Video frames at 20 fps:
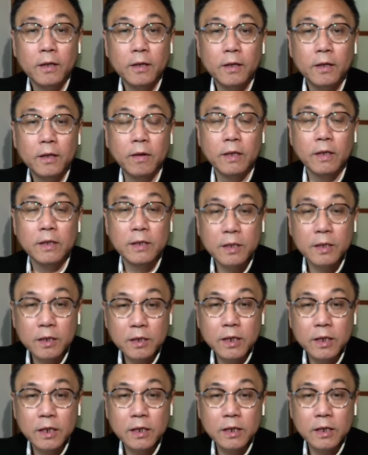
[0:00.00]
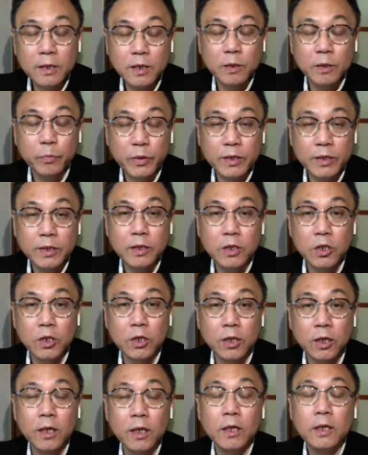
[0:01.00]
对吧？世界是不是你
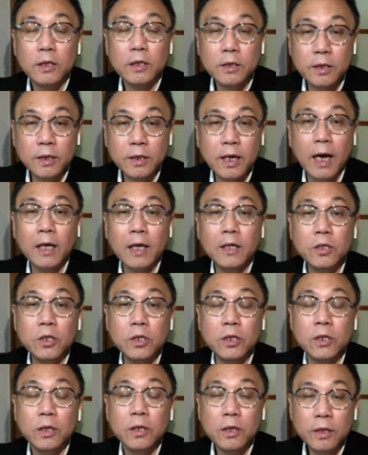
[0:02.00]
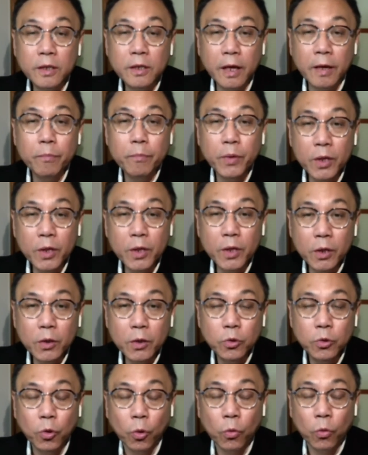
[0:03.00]
的？是看你能不能
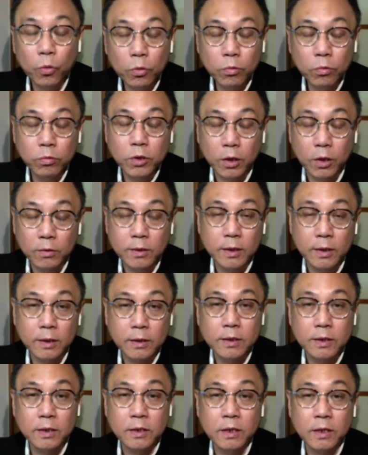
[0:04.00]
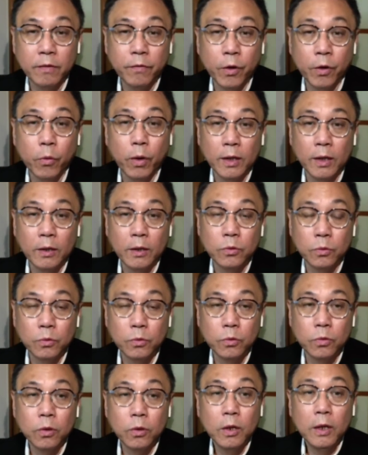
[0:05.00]
融入到这个世界文化当中
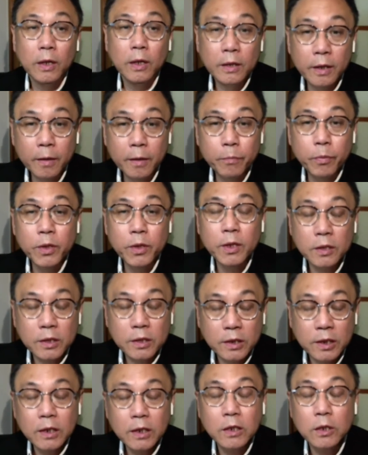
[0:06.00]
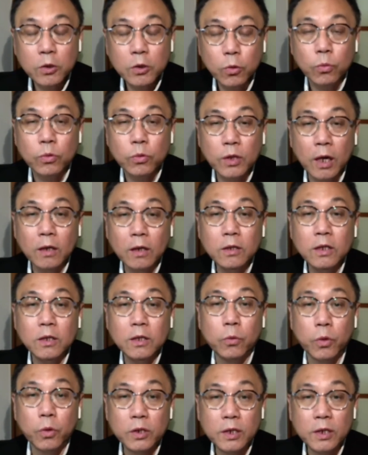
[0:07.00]
去，能不能尊重当地
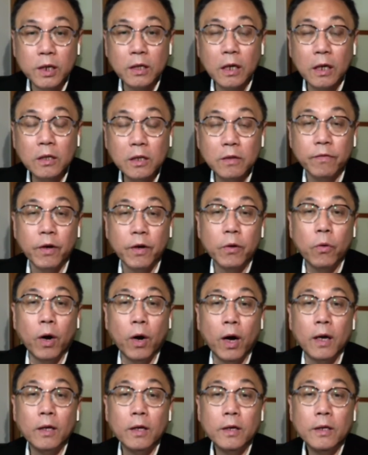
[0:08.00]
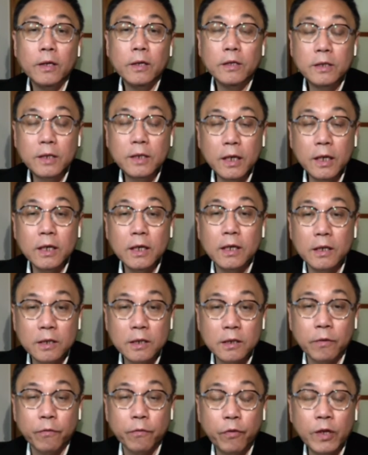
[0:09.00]
国家、当地文化，这个
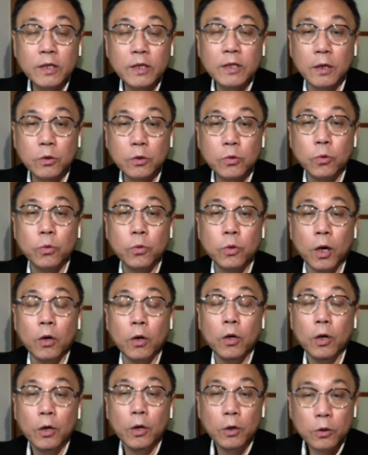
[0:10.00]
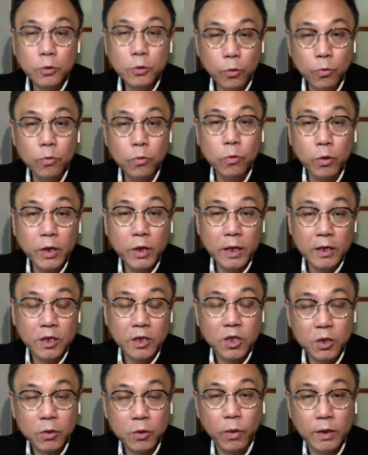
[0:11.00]
是非常重要。中国也
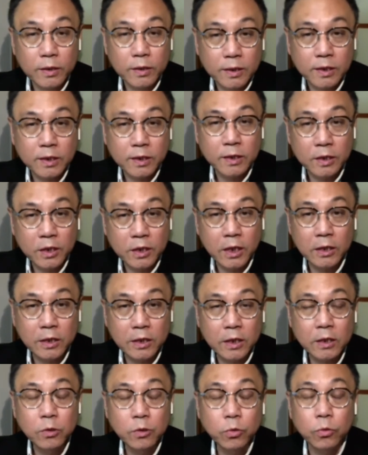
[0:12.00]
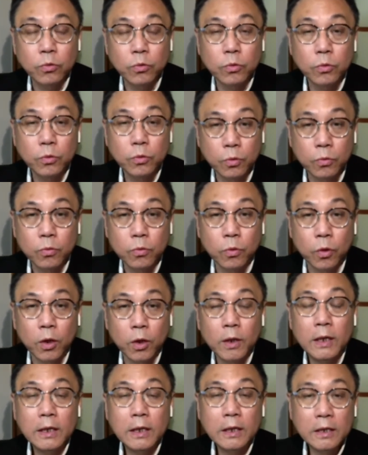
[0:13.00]
希望世界尊重中国，
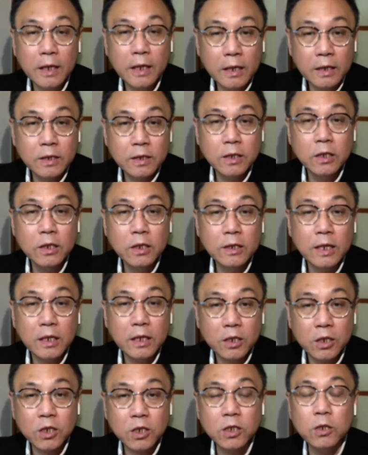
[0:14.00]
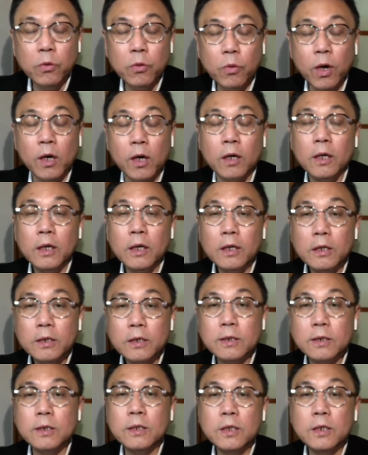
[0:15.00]
但是你在希望
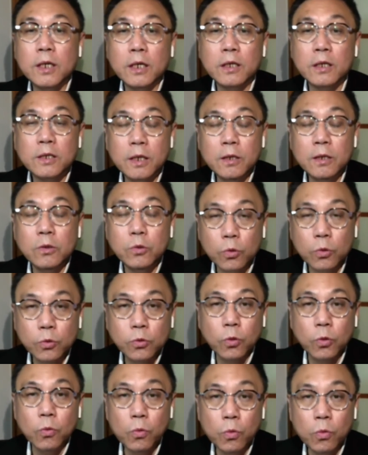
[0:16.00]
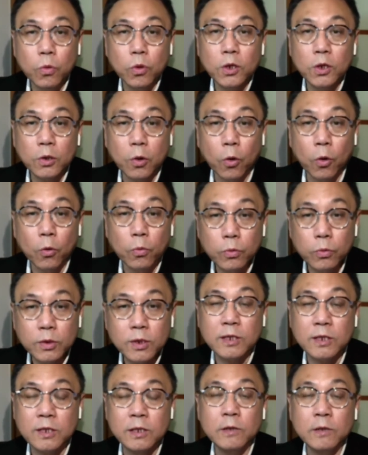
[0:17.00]
世界尊重中国的同
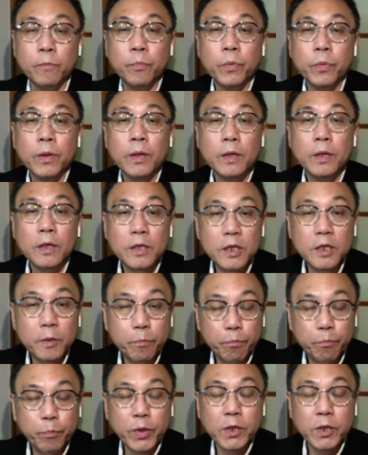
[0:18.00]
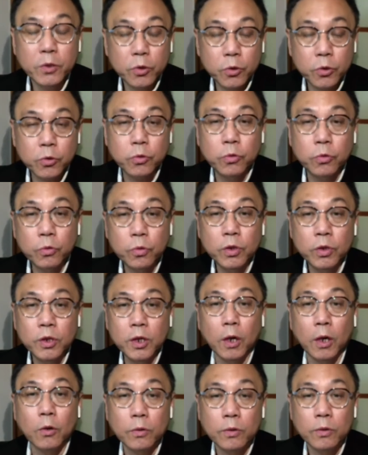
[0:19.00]
时，你必须
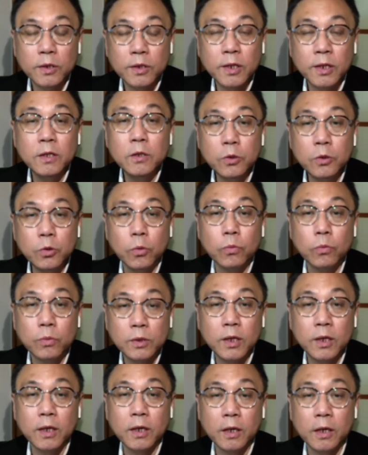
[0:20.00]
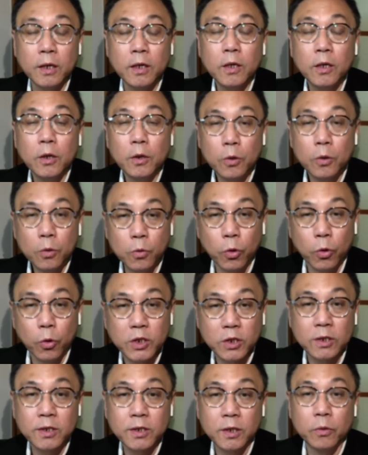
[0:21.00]
要尊重这个国
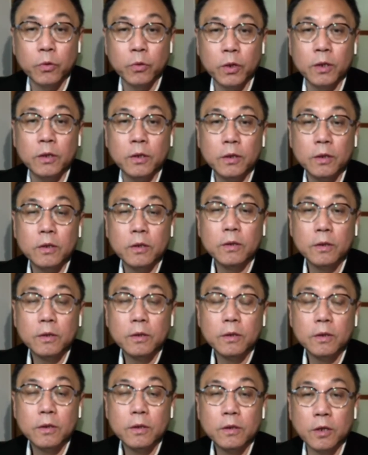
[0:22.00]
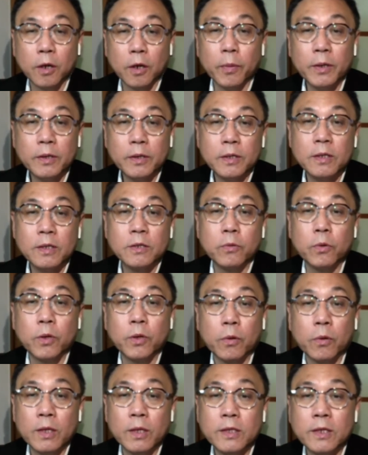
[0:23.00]
际社会。小平，这是我的
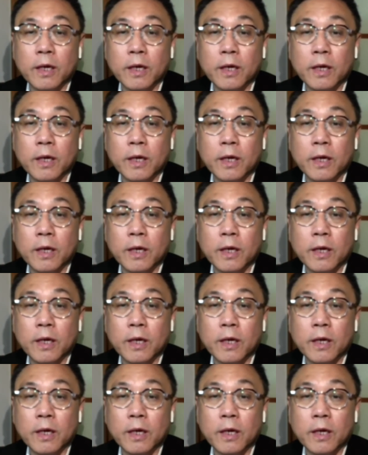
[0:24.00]
观察。